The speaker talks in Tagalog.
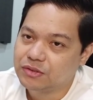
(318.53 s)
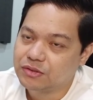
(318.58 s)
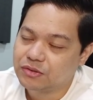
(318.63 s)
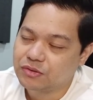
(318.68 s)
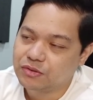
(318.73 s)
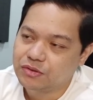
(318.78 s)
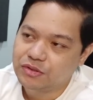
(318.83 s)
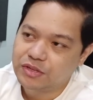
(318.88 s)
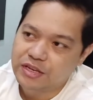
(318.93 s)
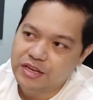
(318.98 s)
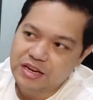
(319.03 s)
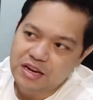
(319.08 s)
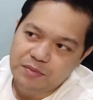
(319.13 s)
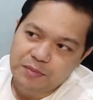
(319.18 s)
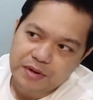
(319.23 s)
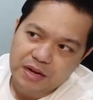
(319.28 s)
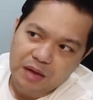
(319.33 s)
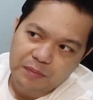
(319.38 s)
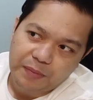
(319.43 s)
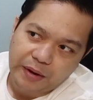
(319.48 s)
So, hindi niya
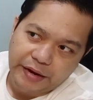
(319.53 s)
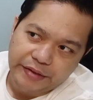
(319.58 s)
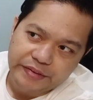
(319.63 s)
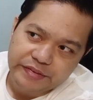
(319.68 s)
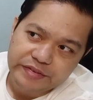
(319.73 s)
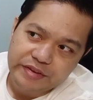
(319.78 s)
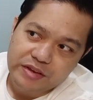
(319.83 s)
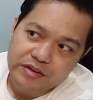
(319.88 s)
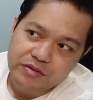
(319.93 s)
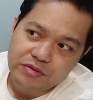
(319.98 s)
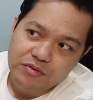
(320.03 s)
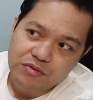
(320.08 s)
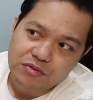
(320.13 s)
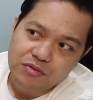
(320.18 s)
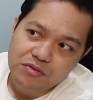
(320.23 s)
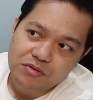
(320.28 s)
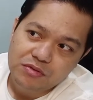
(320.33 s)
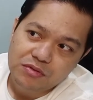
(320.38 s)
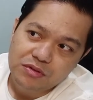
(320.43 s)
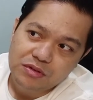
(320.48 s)
na pinapakita dyan
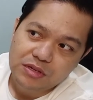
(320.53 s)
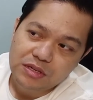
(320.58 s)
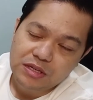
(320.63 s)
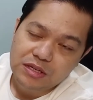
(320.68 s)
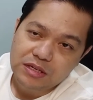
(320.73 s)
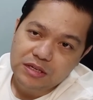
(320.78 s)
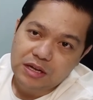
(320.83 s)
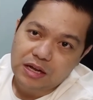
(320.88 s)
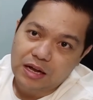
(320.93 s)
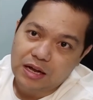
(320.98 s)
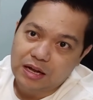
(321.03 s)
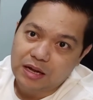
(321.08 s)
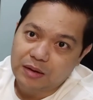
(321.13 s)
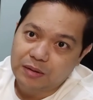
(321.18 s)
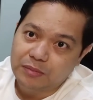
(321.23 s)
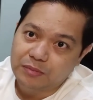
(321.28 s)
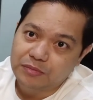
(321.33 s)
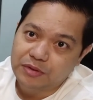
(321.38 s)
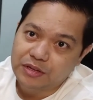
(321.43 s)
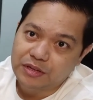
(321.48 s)
yung
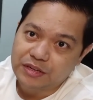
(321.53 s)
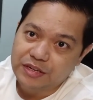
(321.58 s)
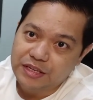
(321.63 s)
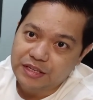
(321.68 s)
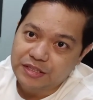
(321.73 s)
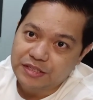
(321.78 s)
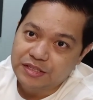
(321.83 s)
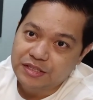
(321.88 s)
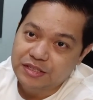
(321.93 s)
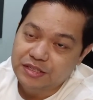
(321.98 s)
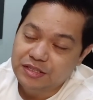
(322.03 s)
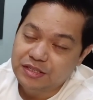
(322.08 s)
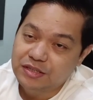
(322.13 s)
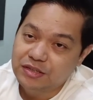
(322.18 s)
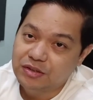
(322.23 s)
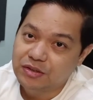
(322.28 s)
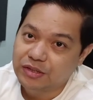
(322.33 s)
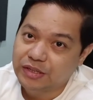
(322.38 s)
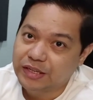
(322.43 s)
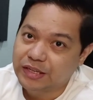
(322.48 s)
um, degrees.
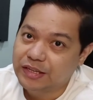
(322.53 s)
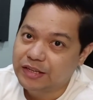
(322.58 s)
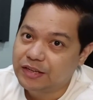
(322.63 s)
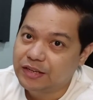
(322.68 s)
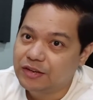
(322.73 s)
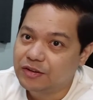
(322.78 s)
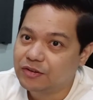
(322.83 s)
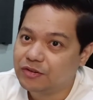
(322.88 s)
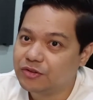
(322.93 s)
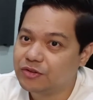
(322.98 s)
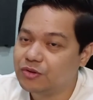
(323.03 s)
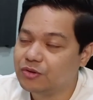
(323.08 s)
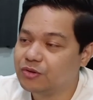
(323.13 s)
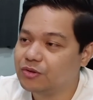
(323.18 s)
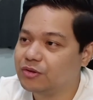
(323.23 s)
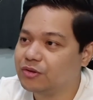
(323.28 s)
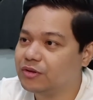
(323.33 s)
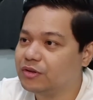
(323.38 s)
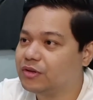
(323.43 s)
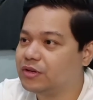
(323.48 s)
Okay?
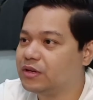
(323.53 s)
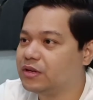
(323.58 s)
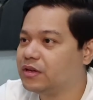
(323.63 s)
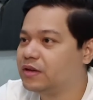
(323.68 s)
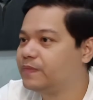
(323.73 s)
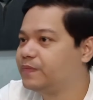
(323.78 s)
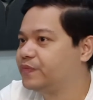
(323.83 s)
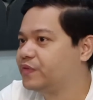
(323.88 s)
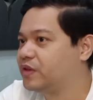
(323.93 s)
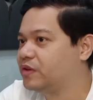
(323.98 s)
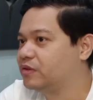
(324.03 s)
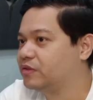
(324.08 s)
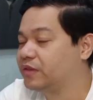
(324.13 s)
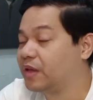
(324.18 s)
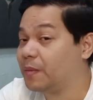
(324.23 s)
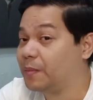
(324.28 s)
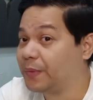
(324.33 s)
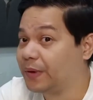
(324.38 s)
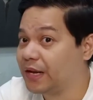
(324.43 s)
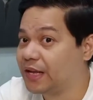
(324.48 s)
Yung, yung
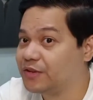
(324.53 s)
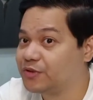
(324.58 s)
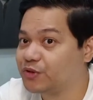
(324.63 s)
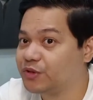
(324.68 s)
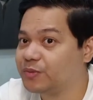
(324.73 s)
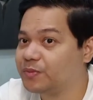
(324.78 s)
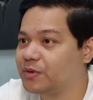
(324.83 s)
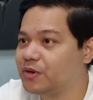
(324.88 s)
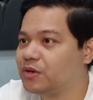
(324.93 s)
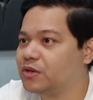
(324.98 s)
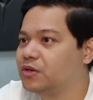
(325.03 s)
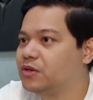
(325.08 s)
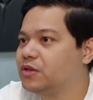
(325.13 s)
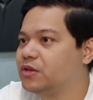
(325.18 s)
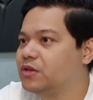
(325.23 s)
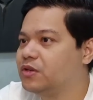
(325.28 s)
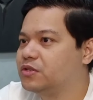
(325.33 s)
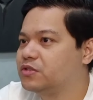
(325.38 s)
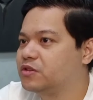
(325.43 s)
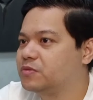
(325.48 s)
temperature mo.
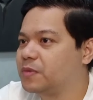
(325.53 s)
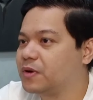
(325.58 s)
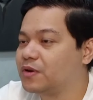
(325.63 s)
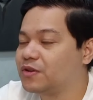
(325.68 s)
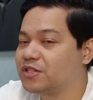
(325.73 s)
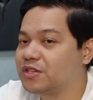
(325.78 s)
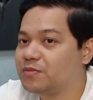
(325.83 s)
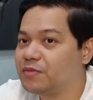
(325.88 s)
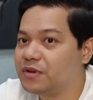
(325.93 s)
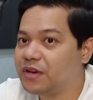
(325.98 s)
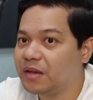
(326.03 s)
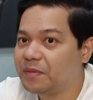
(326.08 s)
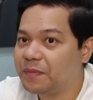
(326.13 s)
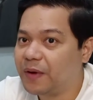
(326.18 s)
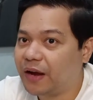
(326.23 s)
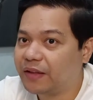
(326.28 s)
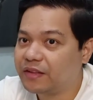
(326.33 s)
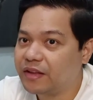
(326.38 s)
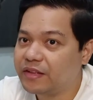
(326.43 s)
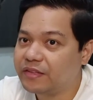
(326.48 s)
So, pag gusto mo lang
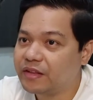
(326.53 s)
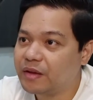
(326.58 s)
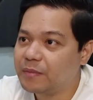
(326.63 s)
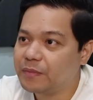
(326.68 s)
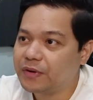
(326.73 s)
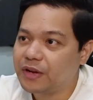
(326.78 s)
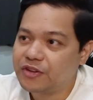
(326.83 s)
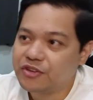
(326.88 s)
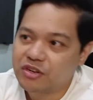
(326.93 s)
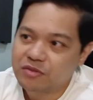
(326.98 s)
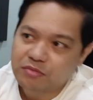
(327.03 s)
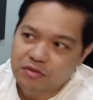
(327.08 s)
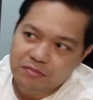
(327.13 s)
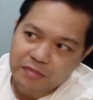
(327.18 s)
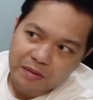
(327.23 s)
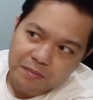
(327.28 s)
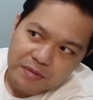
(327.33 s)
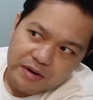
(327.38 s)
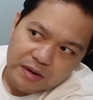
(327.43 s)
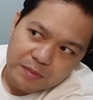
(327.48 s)
ipakita yung temperature mo,
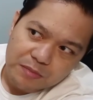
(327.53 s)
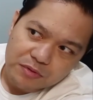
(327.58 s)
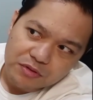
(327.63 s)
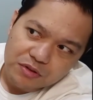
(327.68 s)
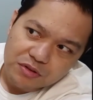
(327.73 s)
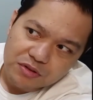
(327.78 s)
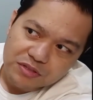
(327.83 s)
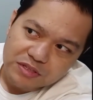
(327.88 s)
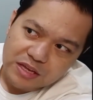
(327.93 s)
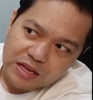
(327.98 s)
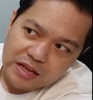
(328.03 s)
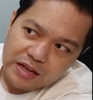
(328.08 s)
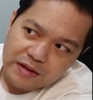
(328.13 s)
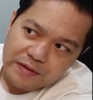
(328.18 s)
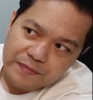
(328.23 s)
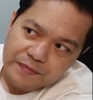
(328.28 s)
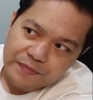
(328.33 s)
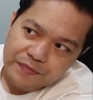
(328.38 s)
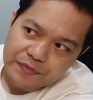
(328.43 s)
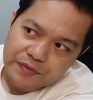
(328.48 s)
babalik mo dun sa
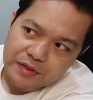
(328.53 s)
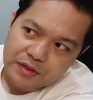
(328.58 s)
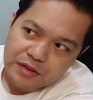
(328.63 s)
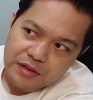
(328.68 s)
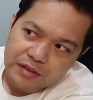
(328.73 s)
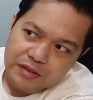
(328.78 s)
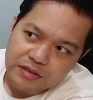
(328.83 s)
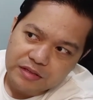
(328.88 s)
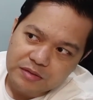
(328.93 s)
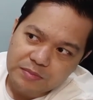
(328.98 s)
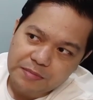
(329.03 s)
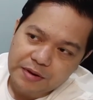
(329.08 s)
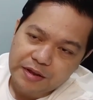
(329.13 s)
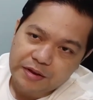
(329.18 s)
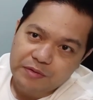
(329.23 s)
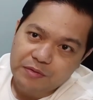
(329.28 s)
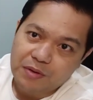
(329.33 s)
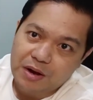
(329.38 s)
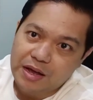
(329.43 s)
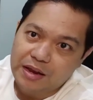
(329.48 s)

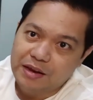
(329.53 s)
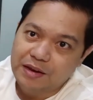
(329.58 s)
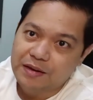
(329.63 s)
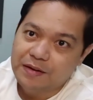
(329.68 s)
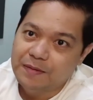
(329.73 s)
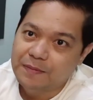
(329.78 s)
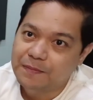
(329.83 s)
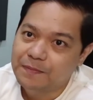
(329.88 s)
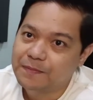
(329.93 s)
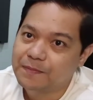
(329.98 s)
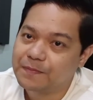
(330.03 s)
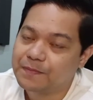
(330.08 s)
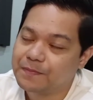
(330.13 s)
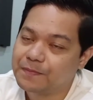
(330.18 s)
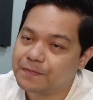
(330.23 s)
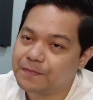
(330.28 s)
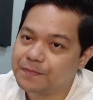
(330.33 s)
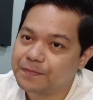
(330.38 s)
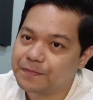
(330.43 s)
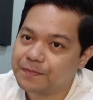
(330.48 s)
display
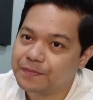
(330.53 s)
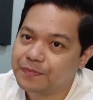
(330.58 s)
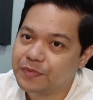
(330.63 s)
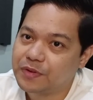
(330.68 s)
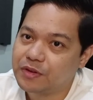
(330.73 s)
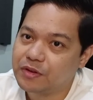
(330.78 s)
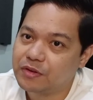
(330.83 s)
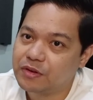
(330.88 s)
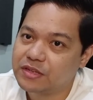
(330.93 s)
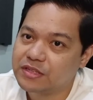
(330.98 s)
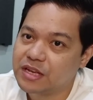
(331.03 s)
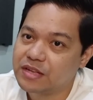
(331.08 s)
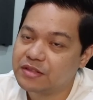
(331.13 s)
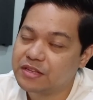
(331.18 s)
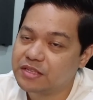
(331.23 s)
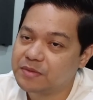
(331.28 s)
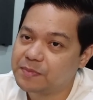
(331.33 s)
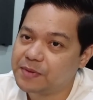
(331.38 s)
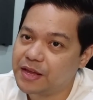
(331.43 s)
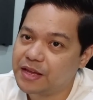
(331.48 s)
1. Yung isa
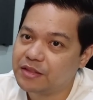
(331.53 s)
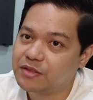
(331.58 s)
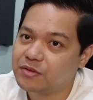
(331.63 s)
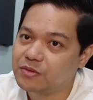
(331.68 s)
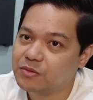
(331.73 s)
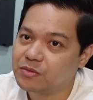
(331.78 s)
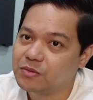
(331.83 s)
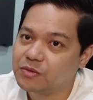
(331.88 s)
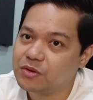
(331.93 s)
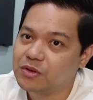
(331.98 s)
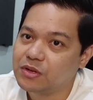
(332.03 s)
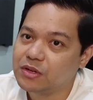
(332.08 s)
display 2.